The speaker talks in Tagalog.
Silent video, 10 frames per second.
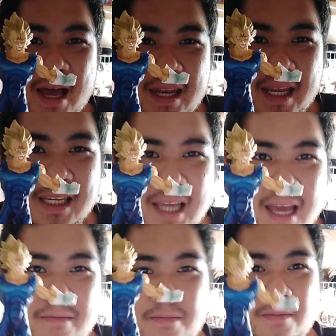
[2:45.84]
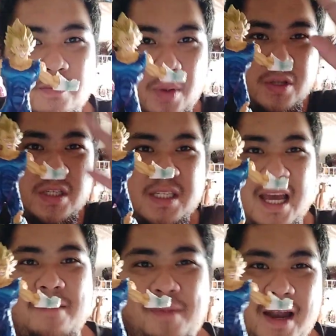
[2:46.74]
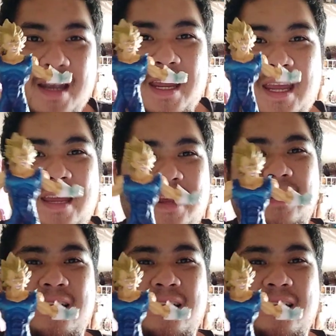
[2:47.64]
Addicts yan, Boss John Barney,